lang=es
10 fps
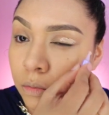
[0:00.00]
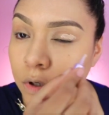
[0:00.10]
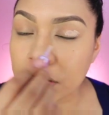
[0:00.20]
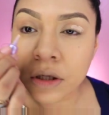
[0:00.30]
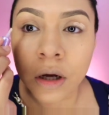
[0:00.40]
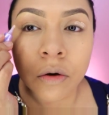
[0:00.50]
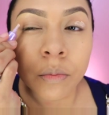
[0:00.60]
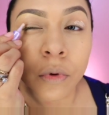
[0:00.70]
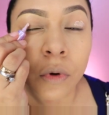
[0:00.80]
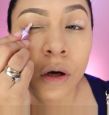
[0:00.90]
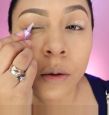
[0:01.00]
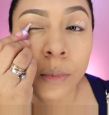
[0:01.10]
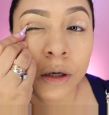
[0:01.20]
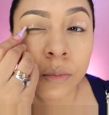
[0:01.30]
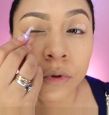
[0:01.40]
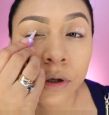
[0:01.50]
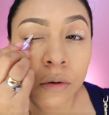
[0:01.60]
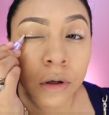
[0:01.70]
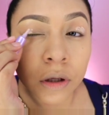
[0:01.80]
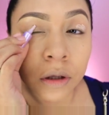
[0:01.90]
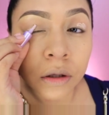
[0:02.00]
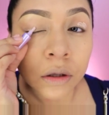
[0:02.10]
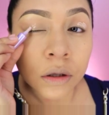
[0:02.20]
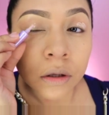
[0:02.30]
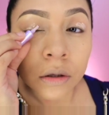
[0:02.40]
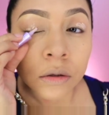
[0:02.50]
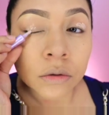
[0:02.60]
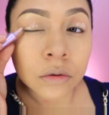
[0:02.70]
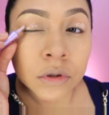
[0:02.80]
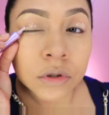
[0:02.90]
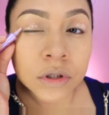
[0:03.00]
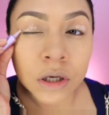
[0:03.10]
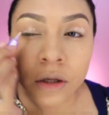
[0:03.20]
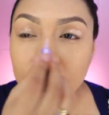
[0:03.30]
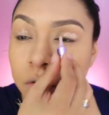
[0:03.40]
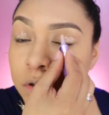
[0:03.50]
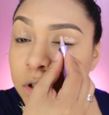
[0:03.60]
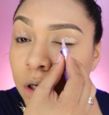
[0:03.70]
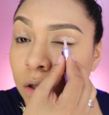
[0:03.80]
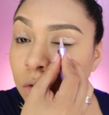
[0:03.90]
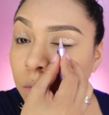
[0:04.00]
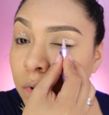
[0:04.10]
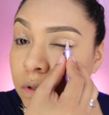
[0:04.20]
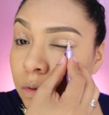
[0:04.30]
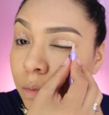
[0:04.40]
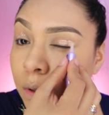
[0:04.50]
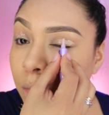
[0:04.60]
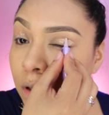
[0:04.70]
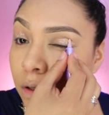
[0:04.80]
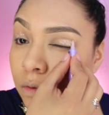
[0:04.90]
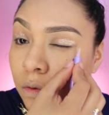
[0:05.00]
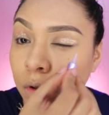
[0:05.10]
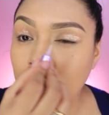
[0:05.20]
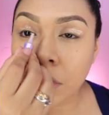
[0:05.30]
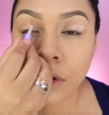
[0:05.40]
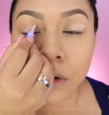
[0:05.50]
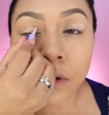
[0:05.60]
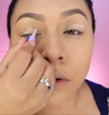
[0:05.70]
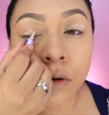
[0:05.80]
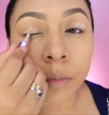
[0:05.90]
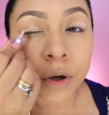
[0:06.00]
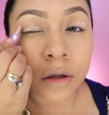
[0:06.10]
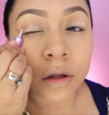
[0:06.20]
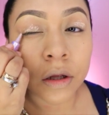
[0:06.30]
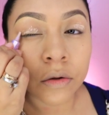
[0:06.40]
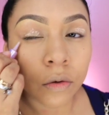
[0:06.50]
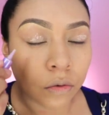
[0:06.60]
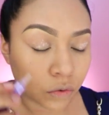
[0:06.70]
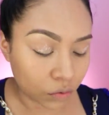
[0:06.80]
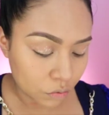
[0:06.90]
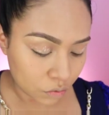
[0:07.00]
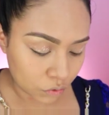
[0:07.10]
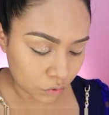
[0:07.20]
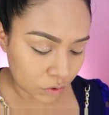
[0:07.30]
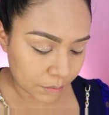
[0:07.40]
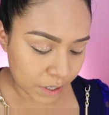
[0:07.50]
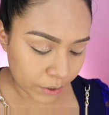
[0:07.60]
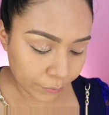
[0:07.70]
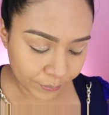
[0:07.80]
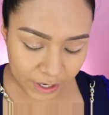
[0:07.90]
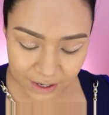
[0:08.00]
voy a sacarle un poco acá para ponerlo aquí no estoy, sal no estoy sacando más simplemente estoy compartiendo con su otro hermano